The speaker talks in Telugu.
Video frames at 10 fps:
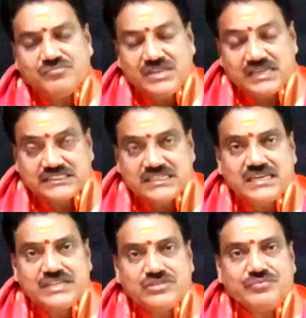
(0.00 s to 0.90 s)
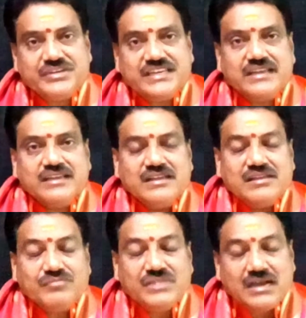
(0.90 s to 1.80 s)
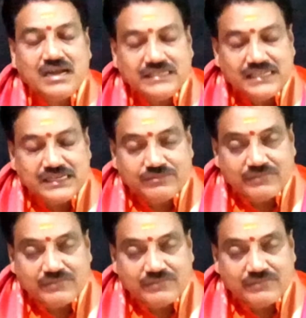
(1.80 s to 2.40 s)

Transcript: మీ లక్ష్యాలు ఏదో మీయే మీ అనే